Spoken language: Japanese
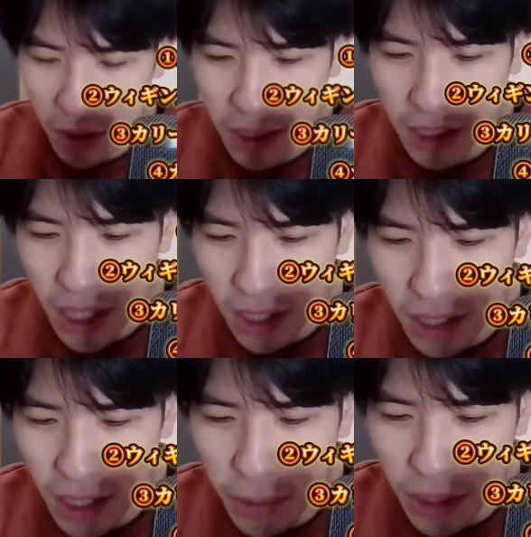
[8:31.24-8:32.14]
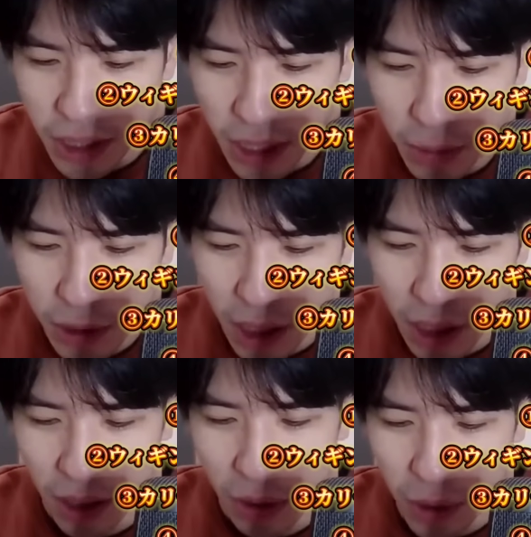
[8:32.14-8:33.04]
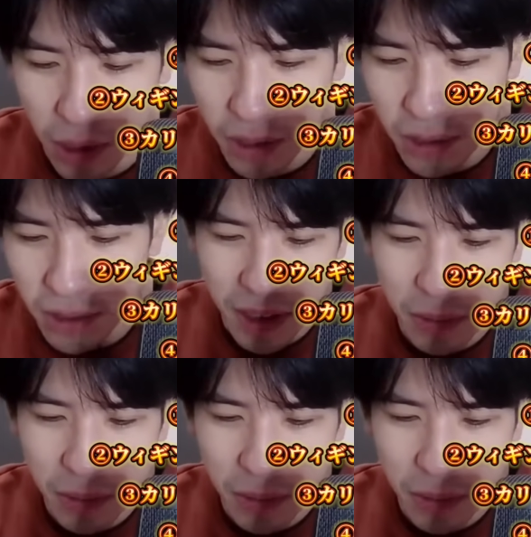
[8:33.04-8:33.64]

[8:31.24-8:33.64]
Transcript: まあ、あとは違った意味でジェームズ・ハーデンとかな